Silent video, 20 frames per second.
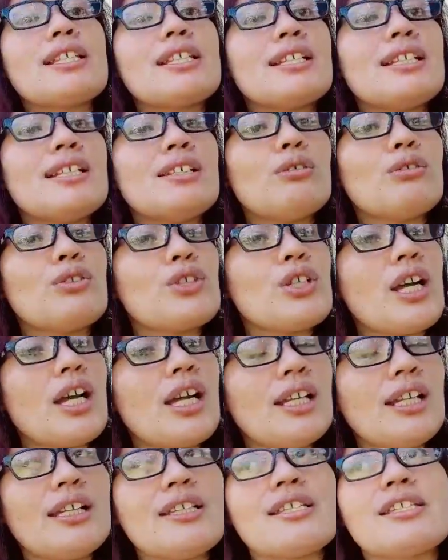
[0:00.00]
klaseng ligo
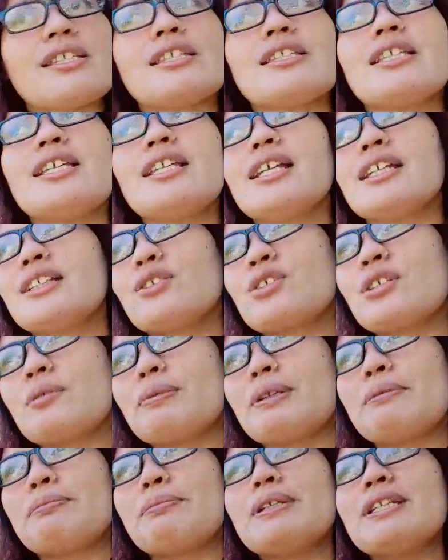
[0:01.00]
challenge, hindi lang dito sa
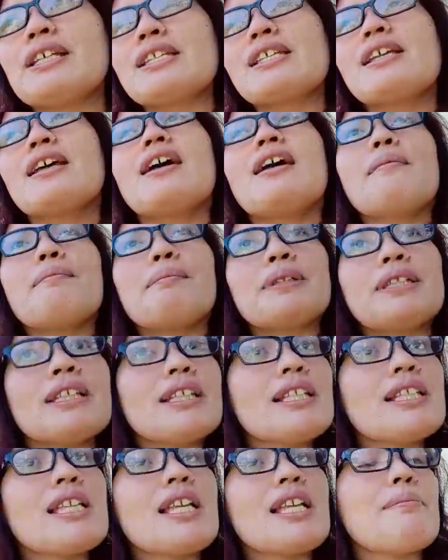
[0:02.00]
Pilipinas,
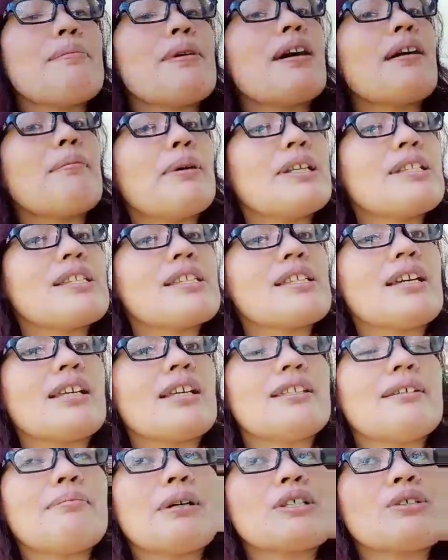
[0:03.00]
pati rin sa ibang bansa,
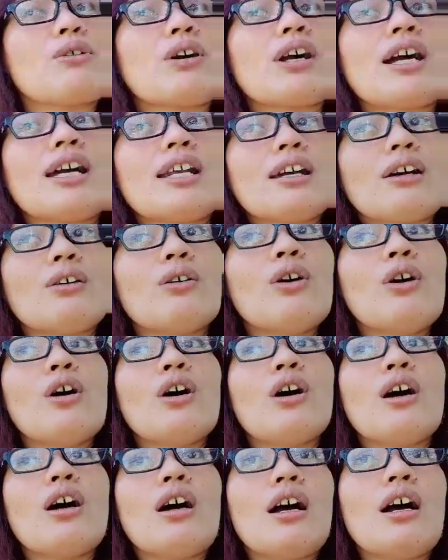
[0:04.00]
ba diba? So, akala ko
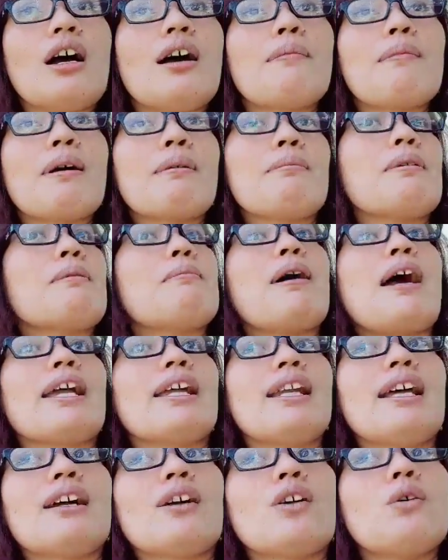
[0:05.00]
uh, mga
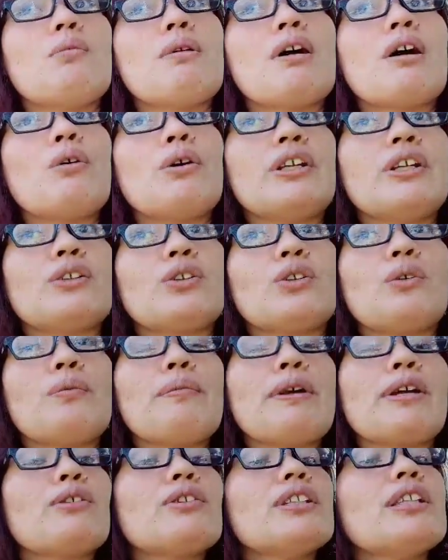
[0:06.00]
babae lang ang gumagawa nito,
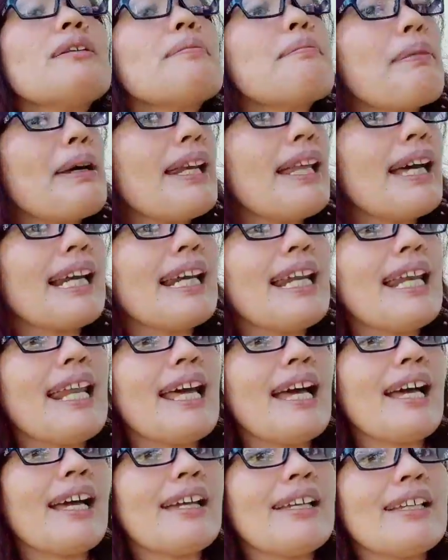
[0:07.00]
meron din palang
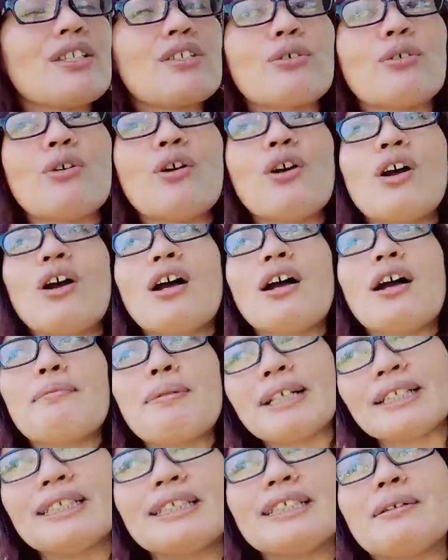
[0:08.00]
lalaki. So,
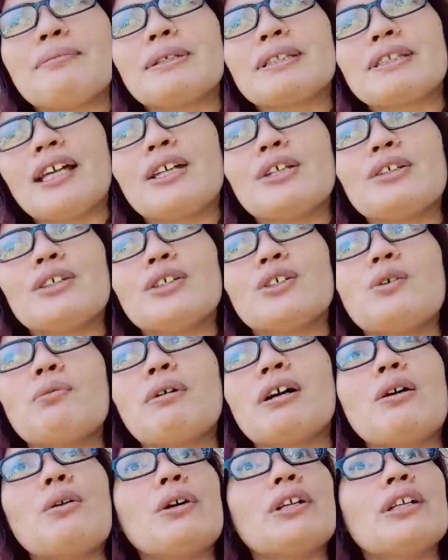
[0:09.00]
bakit nga ba tayo na
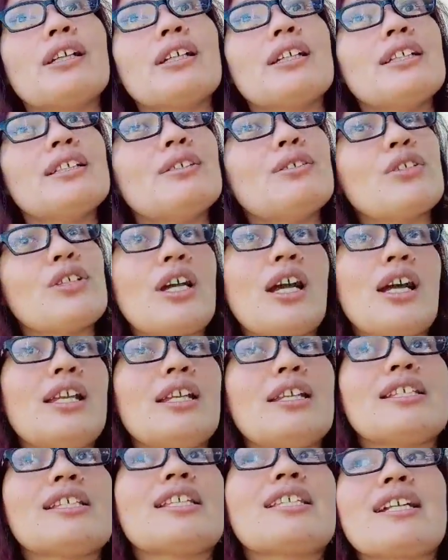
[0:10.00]
gumagawa ng ligo
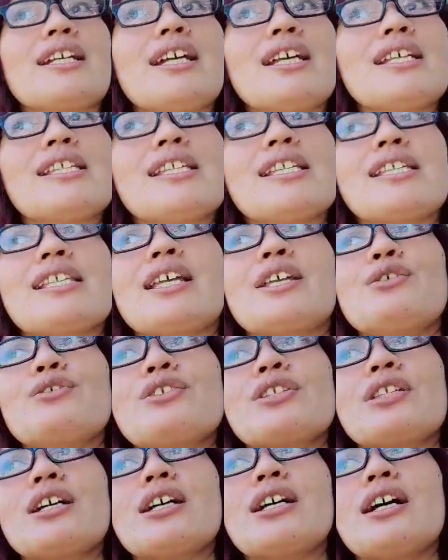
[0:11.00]
challenge? Isa guys, isa
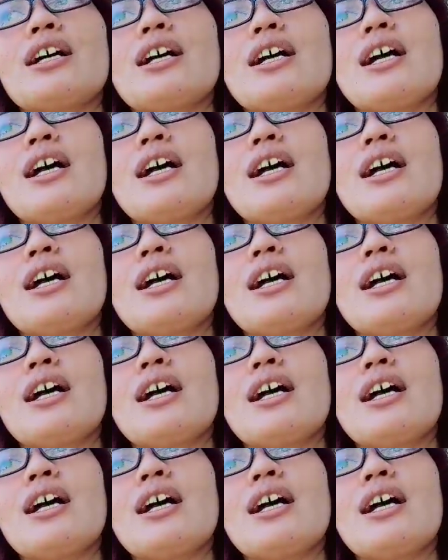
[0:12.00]
yun sa